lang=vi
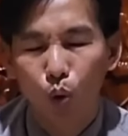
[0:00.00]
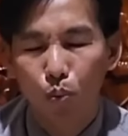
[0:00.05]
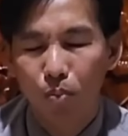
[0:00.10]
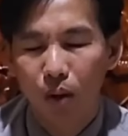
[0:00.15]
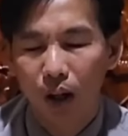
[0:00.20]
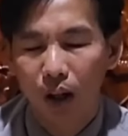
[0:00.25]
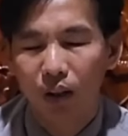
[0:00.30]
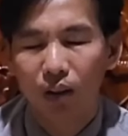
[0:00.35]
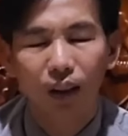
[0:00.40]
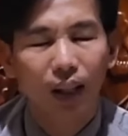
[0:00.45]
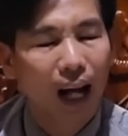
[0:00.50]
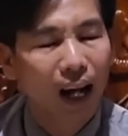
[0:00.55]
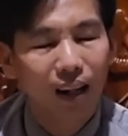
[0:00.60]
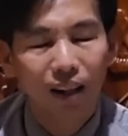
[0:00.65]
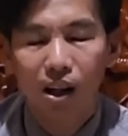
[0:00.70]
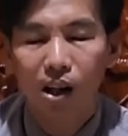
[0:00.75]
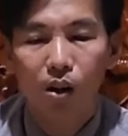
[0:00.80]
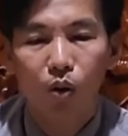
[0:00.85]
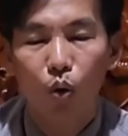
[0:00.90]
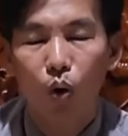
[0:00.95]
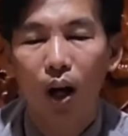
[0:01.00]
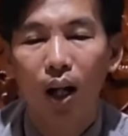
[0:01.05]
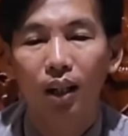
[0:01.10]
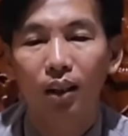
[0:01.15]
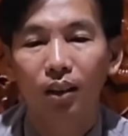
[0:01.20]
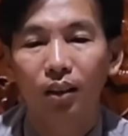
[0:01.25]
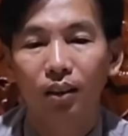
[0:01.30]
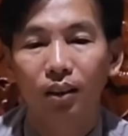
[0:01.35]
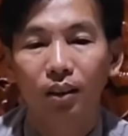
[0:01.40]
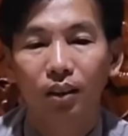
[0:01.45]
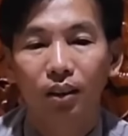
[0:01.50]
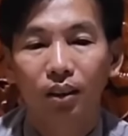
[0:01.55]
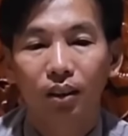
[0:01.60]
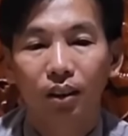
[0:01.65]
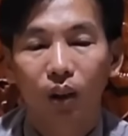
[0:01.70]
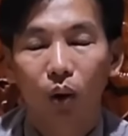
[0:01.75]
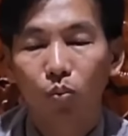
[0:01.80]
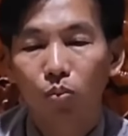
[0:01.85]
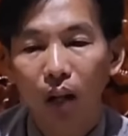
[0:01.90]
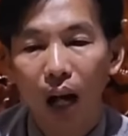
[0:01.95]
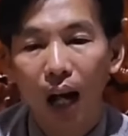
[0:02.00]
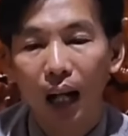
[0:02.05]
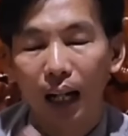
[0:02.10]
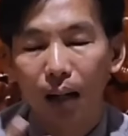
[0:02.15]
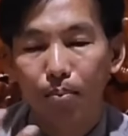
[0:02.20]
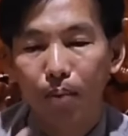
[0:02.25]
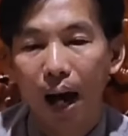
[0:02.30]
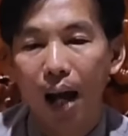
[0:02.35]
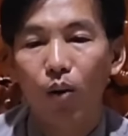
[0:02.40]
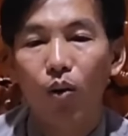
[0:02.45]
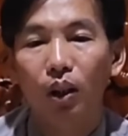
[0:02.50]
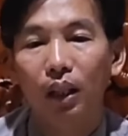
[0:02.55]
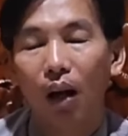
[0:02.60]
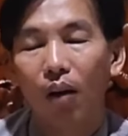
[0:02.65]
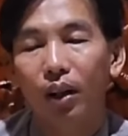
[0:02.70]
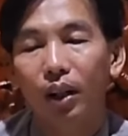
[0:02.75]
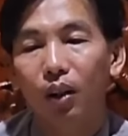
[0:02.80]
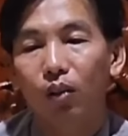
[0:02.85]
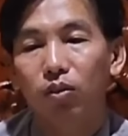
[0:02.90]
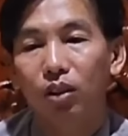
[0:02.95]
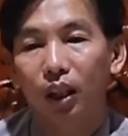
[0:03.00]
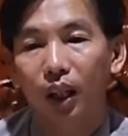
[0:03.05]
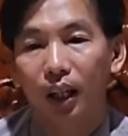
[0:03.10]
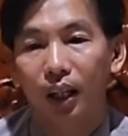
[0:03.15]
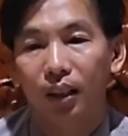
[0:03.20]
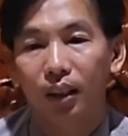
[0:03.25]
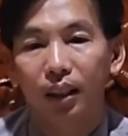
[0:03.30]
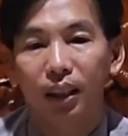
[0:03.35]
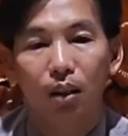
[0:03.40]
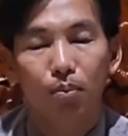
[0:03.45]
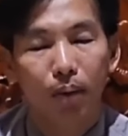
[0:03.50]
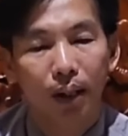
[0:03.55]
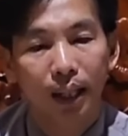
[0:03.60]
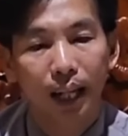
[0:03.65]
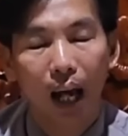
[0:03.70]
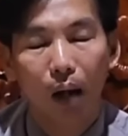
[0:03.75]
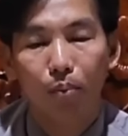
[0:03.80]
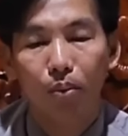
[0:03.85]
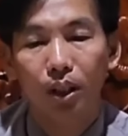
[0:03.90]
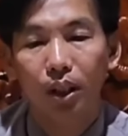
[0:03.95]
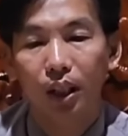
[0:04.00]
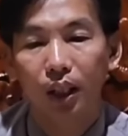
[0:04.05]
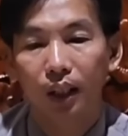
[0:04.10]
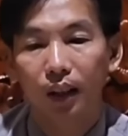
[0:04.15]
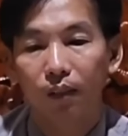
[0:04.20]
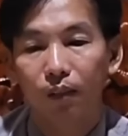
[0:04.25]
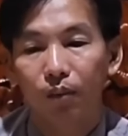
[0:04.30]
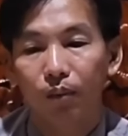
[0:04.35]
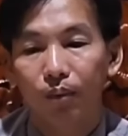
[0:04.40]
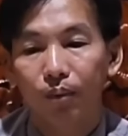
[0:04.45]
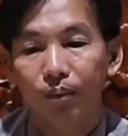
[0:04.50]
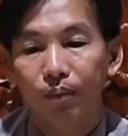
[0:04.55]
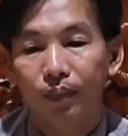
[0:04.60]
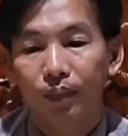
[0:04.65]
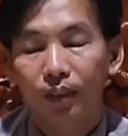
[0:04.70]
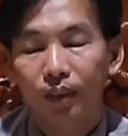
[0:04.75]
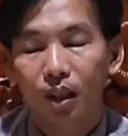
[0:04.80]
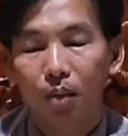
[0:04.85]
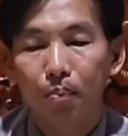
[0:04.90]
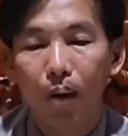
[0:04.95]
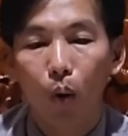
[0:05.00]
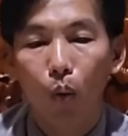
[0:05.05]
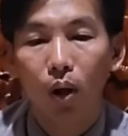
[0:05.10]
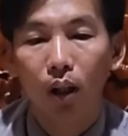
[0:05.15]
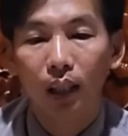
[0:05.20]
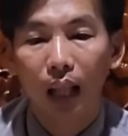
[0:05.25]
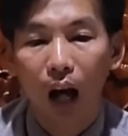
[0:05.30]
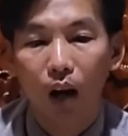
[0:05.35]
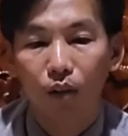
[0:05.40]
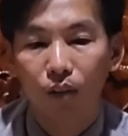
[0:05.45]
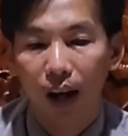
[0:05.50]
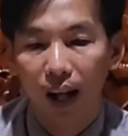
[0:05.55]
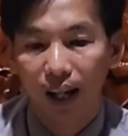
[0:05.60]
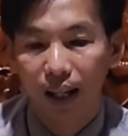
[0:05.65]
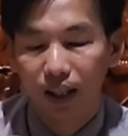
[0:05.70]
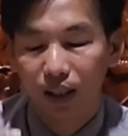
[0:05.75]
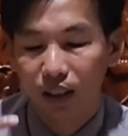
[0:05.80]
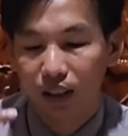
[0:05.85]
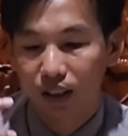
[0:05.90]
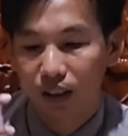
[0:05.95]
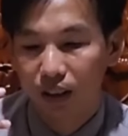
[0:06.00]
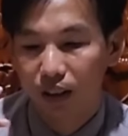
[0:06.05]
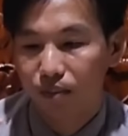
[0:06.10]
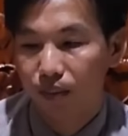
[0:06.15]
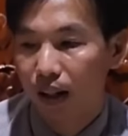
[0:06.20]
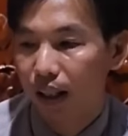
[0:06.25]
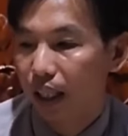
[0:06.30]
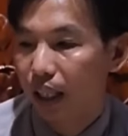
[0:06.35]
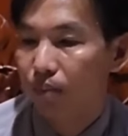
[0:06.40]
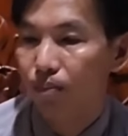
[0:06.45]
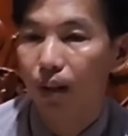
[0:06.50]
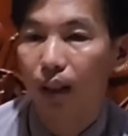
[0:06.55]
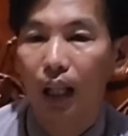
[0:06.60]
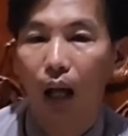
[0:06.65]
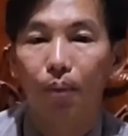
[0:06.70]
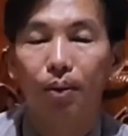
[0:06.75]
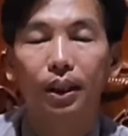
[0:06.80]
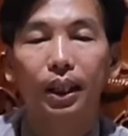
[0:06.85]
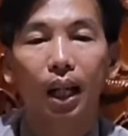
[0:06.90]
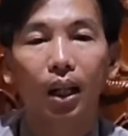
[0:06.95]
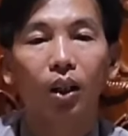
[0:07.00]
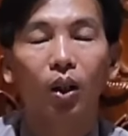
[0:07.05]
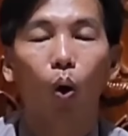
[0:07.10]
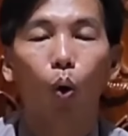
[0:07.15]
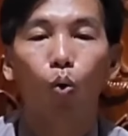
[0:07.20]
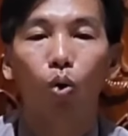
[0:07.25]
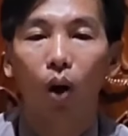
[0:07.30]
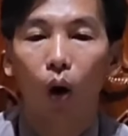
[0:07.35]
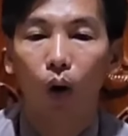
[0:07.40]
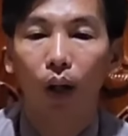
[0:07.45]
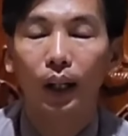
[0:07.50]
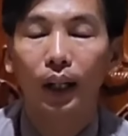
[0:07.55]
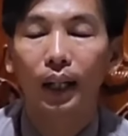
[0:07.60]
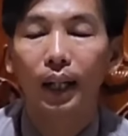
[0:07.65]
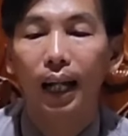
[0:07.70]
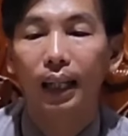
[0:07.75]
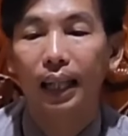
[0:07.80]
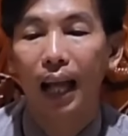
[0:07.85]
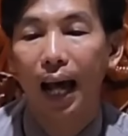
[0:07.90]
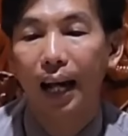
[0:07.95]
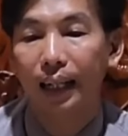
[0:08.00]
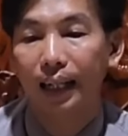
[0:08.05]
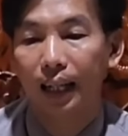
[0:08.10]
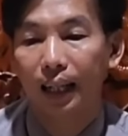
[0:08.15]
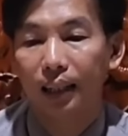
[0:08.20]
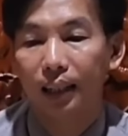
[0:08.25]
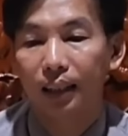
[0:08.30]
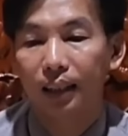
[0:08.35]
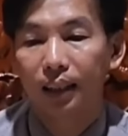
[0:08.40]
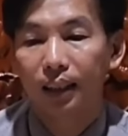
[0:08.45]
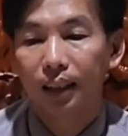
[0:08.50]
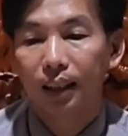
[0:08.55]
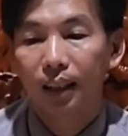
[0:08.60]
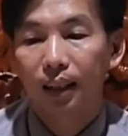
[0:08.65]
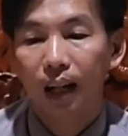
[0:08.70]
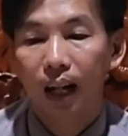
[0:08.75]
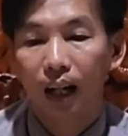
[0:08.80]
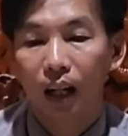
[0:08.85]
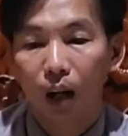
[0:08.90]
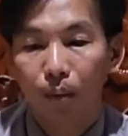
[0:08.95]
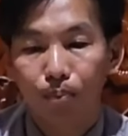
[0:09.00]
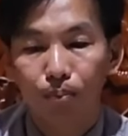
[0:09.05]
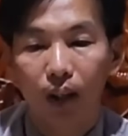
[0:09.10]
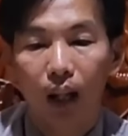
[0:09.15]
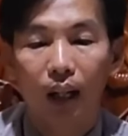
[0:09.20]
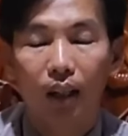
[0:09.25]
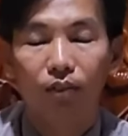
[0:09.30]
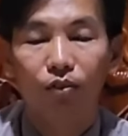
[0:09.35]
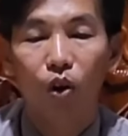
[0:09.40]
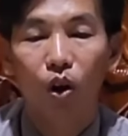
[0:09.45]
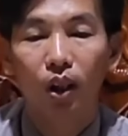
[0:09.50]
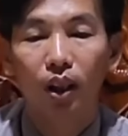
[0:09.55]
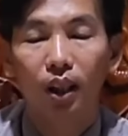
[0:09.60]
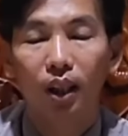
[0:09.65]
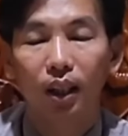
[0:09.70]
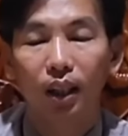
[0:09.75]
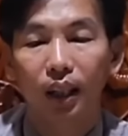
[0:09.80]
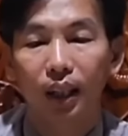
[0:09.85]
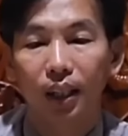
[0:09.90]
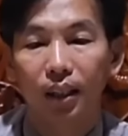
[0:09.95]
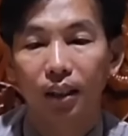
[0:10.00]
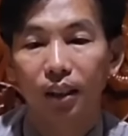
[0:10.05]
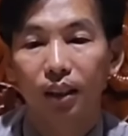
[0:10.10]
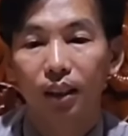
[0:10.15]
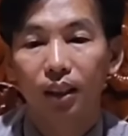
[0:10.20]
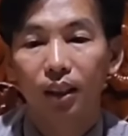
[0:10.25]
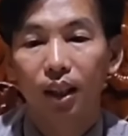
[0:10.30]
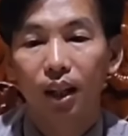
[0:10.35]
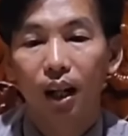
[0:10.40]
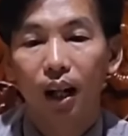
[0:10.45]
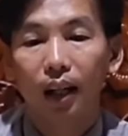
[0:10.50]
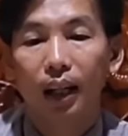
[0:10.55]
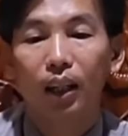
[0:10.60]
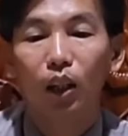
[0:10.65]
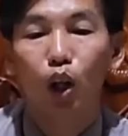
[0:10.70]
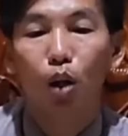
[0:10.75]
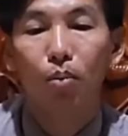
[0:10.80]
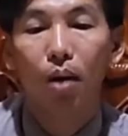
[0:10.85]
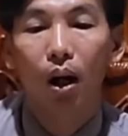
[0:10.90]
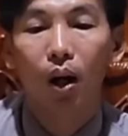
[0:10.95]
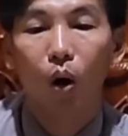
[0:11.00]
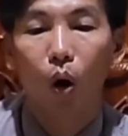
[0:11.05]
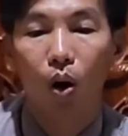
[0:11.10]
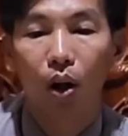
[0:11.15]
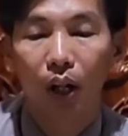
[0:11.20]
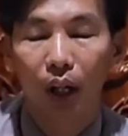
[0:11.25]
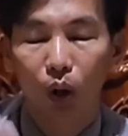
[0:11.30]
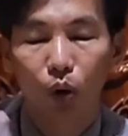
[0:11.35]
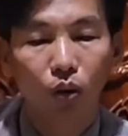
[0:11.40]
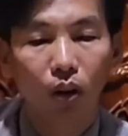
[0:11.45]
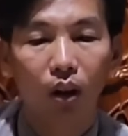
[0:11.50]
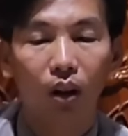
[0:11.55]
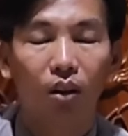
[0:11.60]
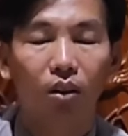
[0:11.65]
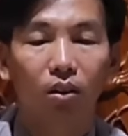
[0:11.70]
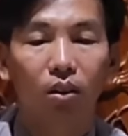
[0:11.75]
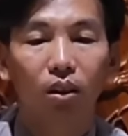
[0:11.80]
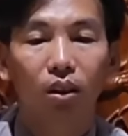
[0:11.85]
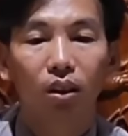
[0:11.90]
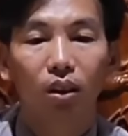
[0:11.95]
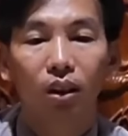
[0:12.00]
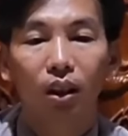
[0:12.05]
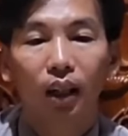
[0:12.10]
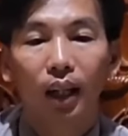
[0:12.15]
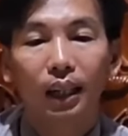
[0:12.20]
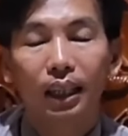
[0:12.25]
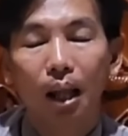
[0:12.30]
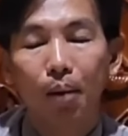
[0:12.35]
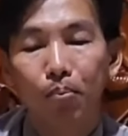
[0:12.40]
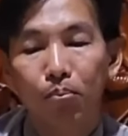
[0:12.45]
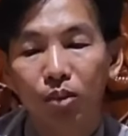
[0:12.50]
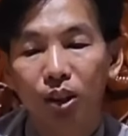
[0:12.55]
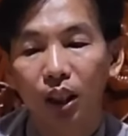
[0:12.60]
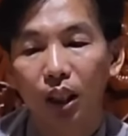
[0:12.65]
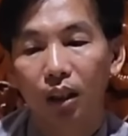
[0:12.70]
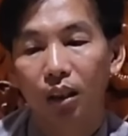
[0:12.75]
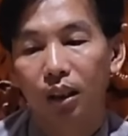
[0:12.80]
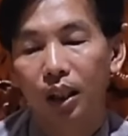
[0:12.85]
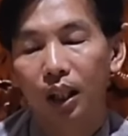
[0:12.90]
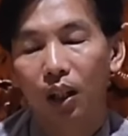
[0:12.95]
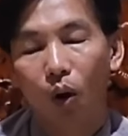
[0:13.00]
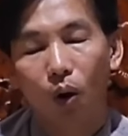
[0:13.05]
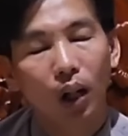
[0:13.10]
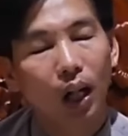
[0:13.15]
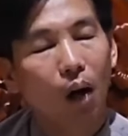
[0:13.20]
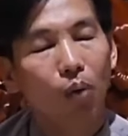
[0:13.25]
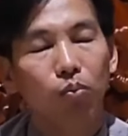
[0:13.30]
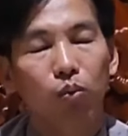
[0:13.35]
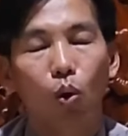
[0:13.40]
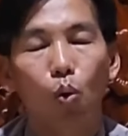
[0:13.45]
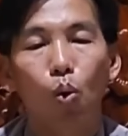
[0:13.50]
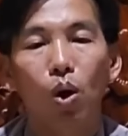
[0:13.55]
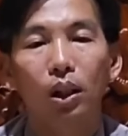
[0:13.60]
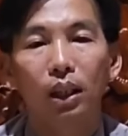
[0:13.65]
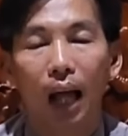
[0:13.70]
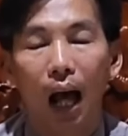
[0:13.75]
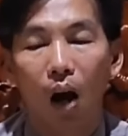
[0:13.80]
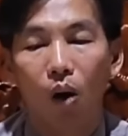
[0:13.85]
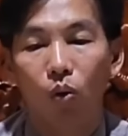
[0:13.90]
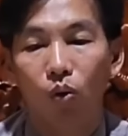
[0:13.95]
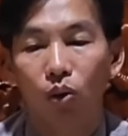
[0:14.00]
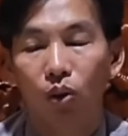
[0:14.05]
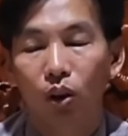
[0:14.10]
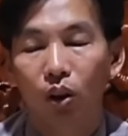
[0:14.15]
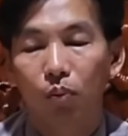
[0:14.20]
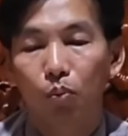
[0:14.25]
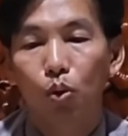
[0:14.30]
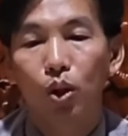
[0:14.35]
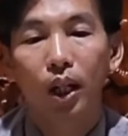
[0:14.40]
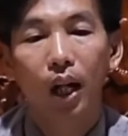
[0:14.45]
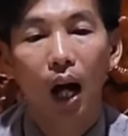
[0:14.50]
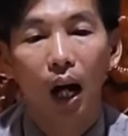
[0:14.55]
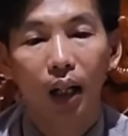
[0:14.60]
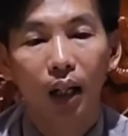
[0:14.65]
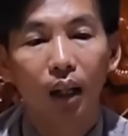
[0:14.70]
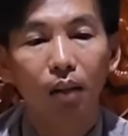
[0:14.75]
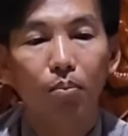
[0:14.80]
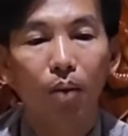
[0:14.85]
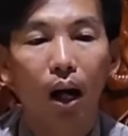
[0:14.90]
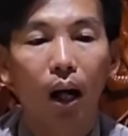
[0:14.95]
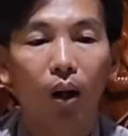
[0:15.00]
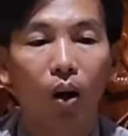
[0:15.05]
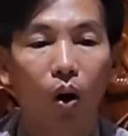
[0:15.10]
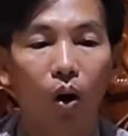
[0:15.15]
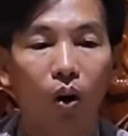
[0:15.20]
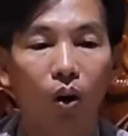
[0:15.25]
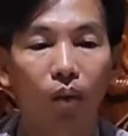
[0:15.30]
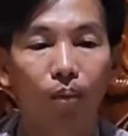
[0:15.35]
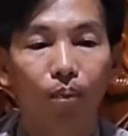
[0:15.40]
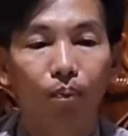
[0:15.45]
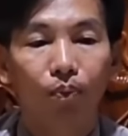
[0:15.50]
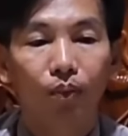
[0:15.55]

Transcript: của mình nó cắn gứt quá đúng ra ngày mai quốc tạo đi công chuyện đi tới mấy ngày mới về nhưng mà quốc tạo phải ban đêm quốc tạo phải tranh thủ nói cái đề tài này đặng úp lên phốt lên liền để cho bà con hiểu được cái tâm sự cái nỗi lòng của quốc tạo muốn gửi đến bà con